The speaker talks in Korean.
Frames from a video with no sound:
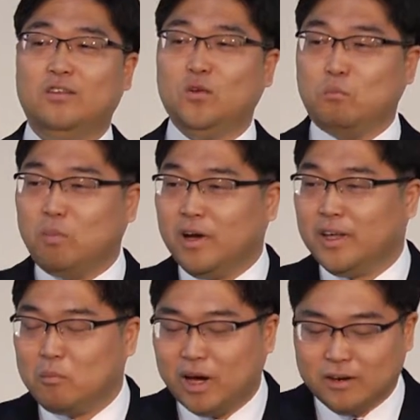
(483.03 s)

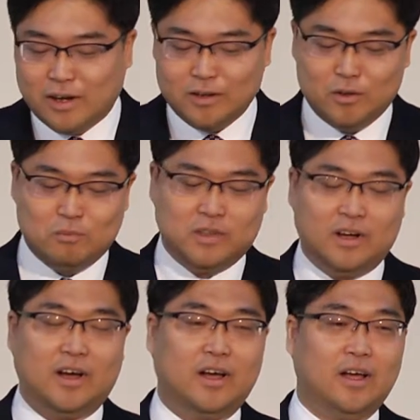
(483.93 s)
뜻밖의 말을 하는 겁니다.